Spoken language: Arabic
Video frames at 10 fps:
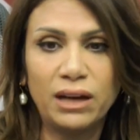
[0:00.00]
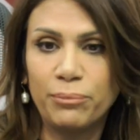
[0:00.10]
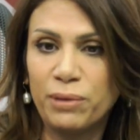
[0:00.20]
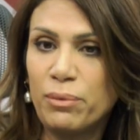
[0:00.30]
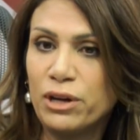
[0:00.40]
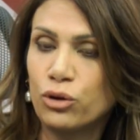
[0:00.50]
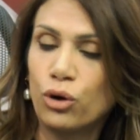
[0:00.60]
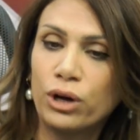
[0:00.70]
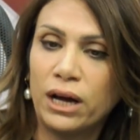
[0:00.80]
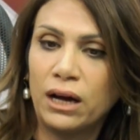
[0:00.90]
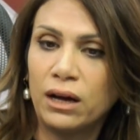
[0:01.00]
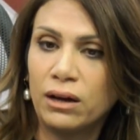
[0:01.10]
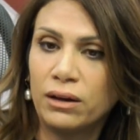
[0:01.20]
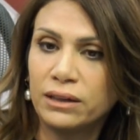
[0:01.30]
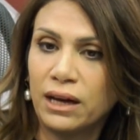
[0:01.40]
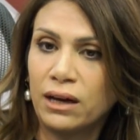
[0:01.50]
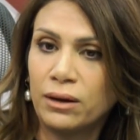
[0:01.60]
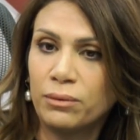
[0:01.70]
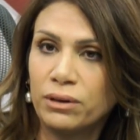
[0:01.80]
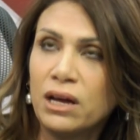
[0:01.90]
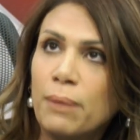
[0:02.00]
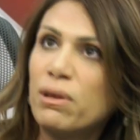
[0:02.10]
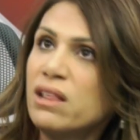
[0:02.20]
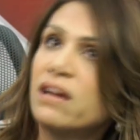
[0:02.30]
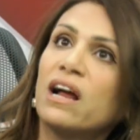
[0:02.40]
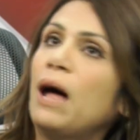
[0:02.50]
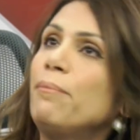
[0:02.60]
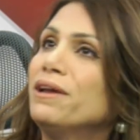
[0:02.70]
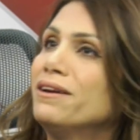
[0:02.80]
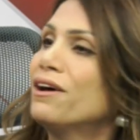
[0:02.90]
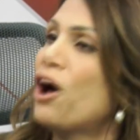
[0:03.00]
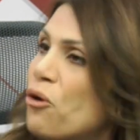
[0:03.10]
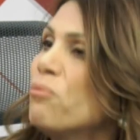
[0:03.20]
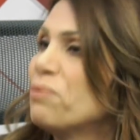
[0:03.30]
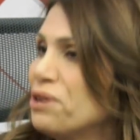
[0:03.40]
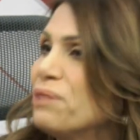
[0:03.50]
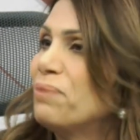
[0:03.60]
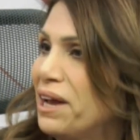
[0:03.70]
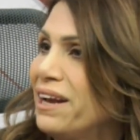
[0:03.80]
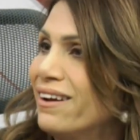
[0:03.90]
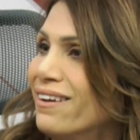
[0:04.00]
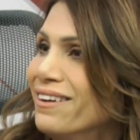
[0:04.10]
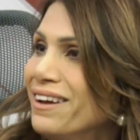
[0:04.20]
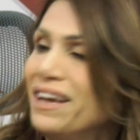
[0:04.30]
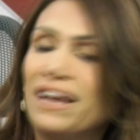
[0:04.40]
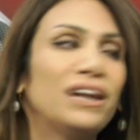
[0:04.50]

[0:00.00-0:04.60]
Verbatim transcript: بنملكه كمصدر امن قومي بالنسبه لنا م.